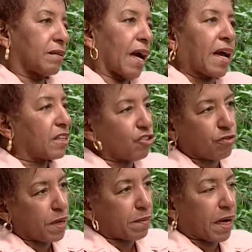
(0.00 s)
na casa
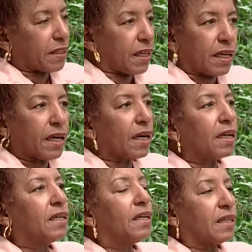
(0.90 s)
de minha
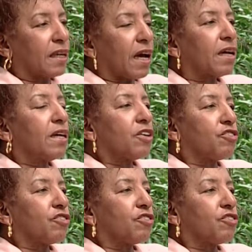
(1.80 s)
madrinha, né?